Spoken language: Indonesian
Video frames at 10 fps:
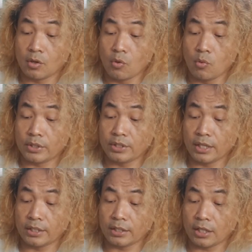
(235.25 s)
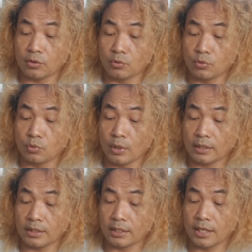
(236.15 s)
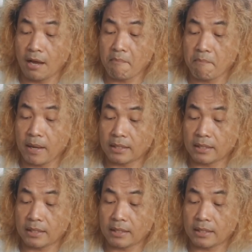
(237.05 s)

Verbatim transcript: kecil ada 1 2 3